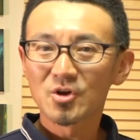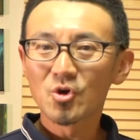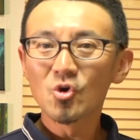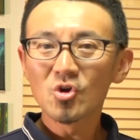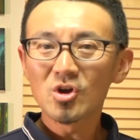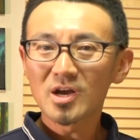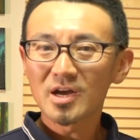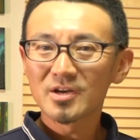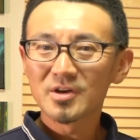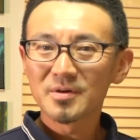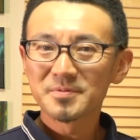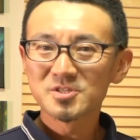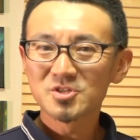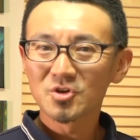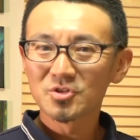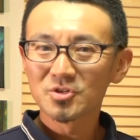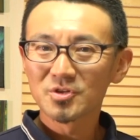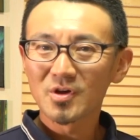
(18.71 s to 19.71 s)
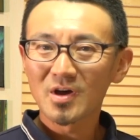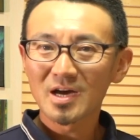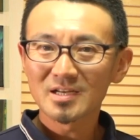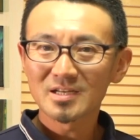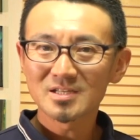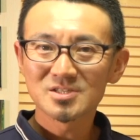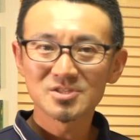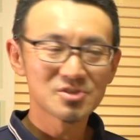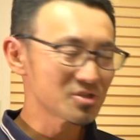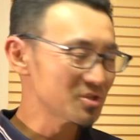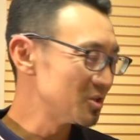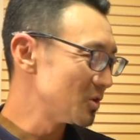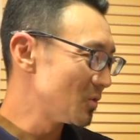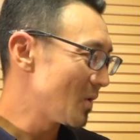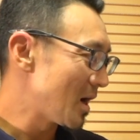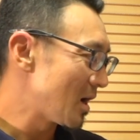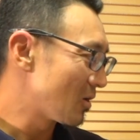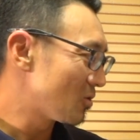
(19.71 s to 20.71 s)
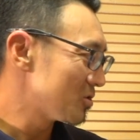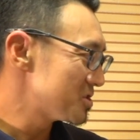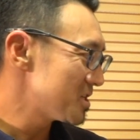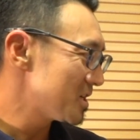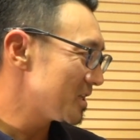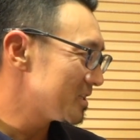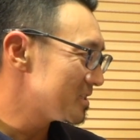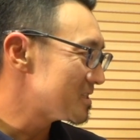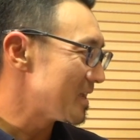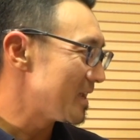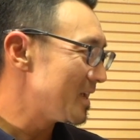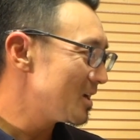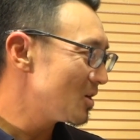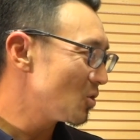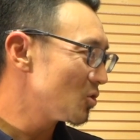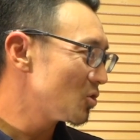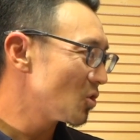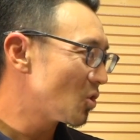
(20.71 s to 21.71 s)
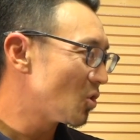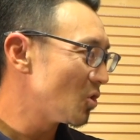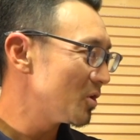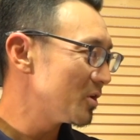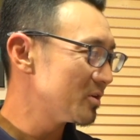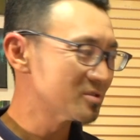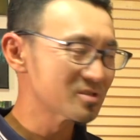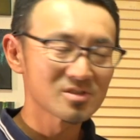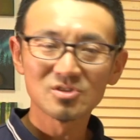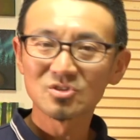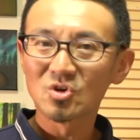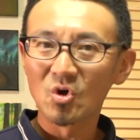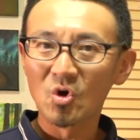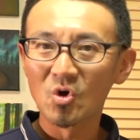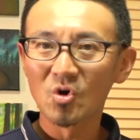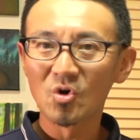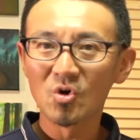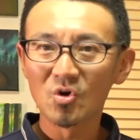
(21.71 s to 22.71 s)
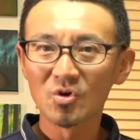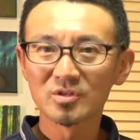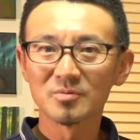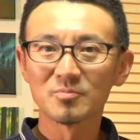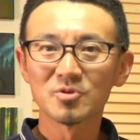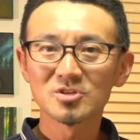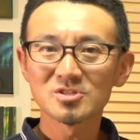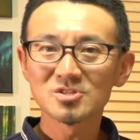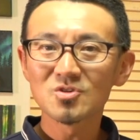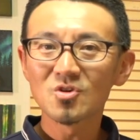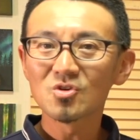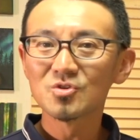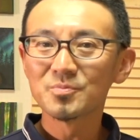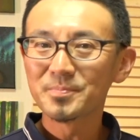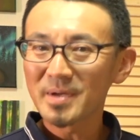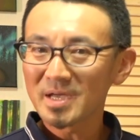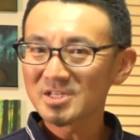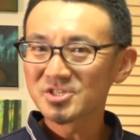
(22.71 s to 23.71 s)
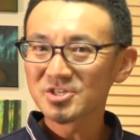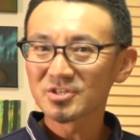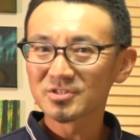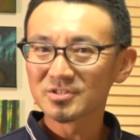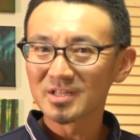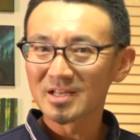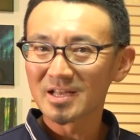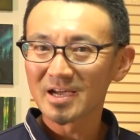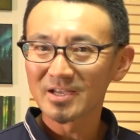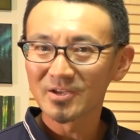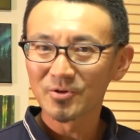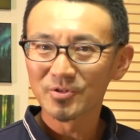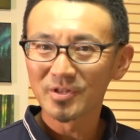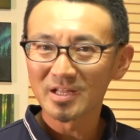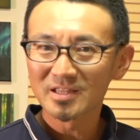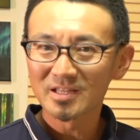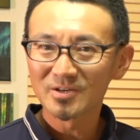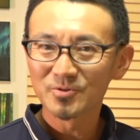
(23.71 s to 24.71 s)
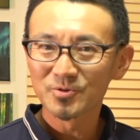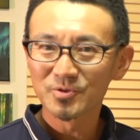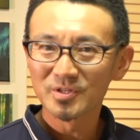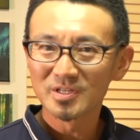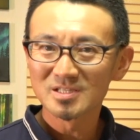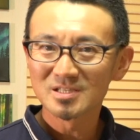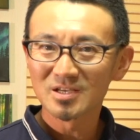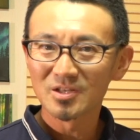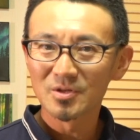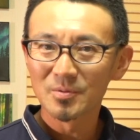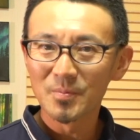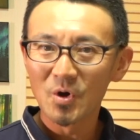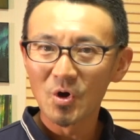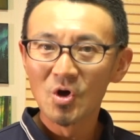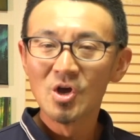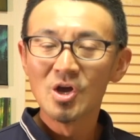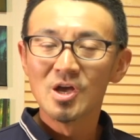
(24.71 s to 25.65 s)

今回のエピソードでお話しするのはこちらです英語の声を作る方法ってものすごくベーシックな内容になってくるんですけども、